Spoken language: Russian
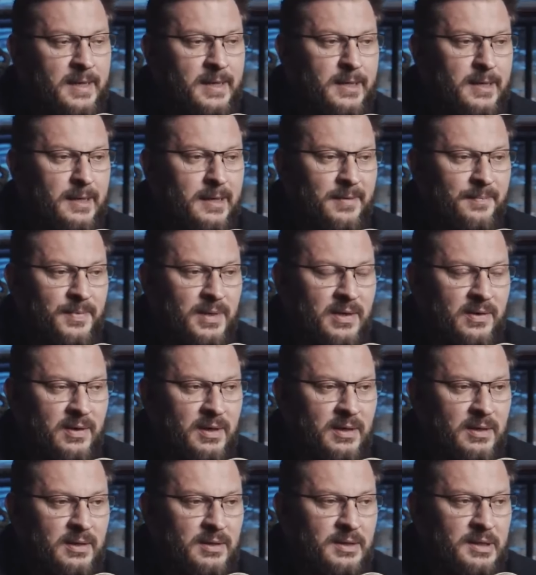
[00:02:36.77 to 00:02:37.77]
И
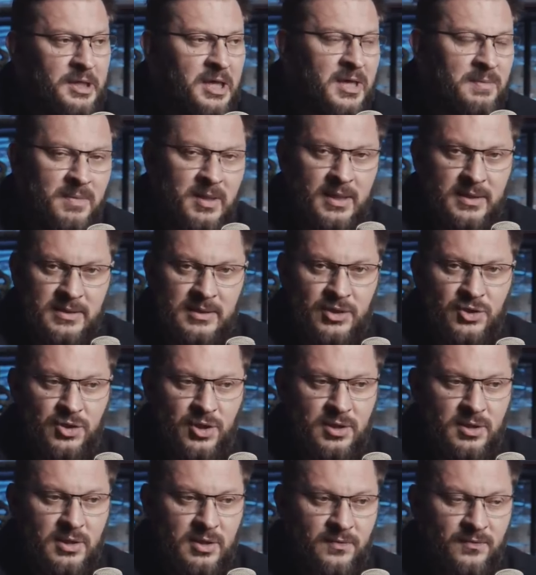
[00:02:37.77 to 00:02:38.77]
э, не имеет
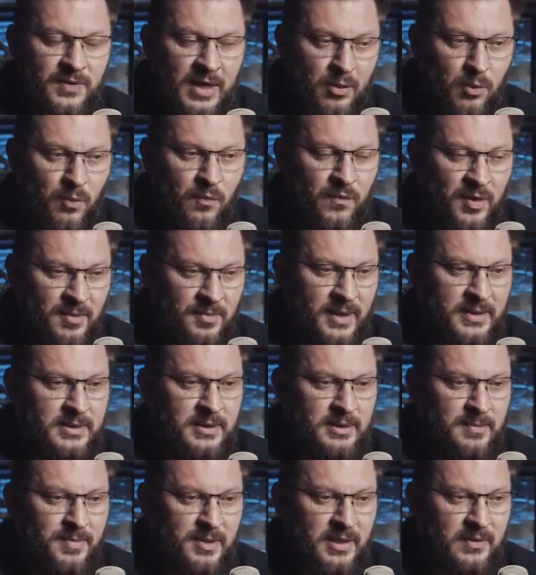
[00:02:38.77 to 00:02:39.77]
значения, в каком
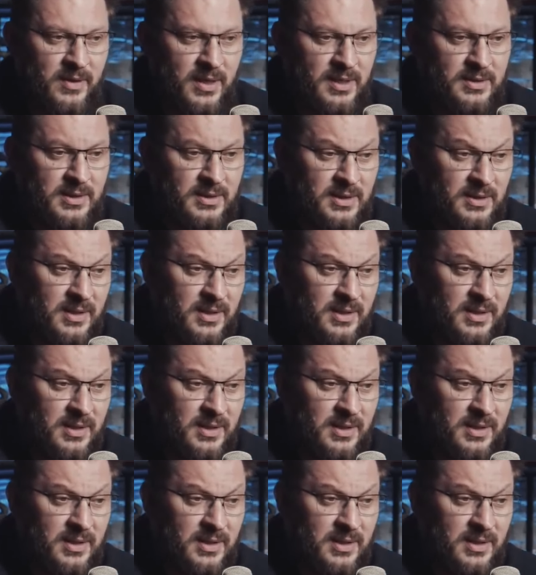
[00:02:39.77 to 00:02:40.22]
формате это проявляется.